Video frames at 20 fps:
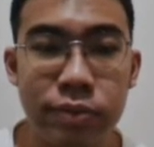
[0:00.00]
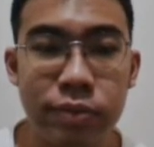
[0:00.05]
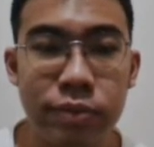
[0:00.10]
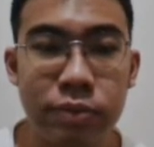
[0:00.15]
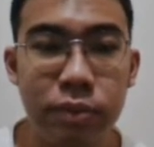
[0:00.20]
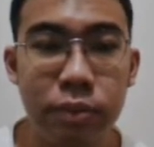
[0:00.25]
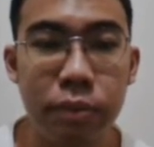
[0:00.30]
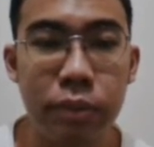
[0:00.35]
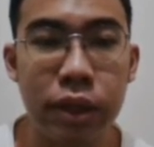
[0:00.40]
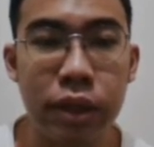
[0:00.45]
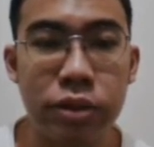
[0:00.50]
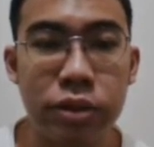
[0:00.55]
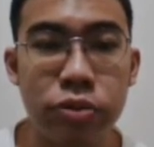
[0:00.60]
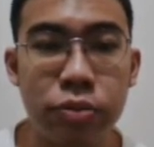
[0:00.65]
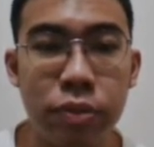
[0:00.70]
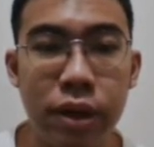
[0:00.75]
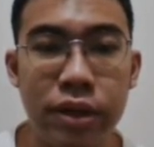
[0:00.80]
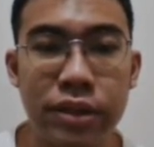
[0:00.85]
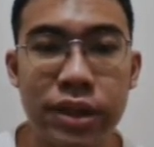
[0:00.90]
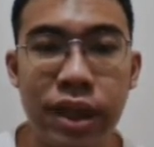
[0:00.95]
eh,
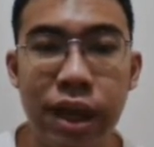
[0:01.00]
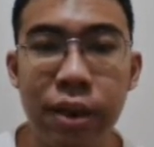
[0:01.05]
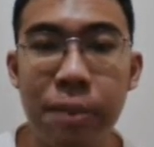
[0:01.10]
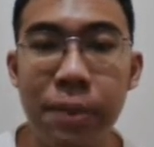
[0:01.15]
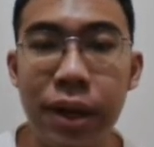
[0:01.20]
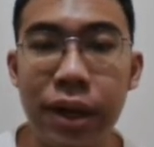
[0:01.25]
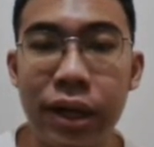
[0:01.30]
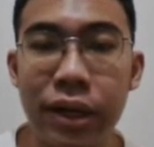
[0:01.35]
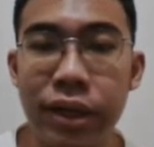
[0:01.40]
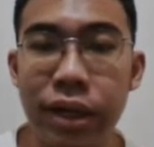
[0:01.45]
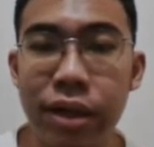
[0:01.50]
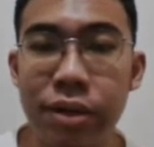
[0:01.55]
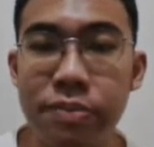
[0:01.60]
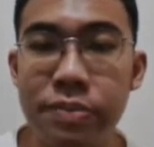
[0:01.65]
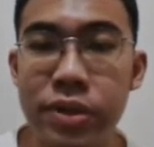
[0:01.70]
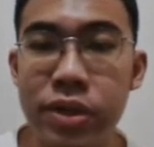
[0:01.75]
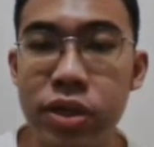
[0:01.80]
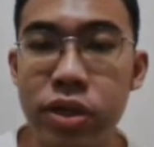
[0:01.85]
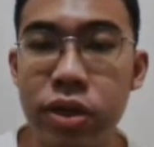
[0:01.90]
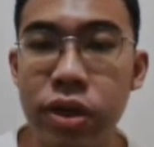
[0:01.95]
cuma sekarang marketnya
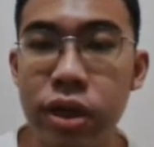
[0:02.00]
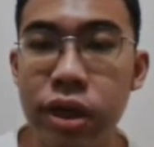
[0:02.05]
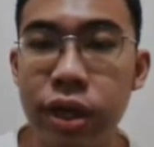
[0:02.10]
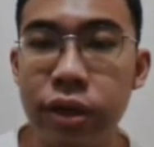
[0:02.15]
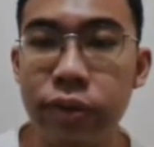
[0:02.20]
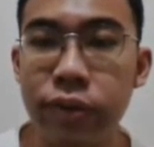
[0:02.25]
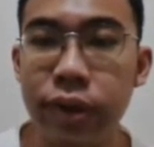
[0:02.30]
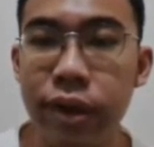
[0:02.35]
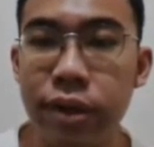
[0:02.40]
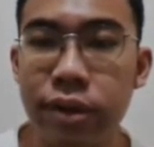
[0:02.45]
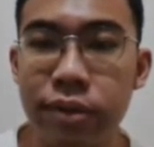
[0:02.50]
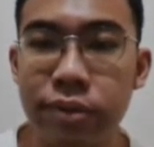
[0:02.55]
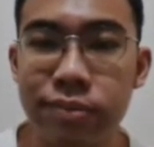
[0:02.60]
lebih gede tuh ya.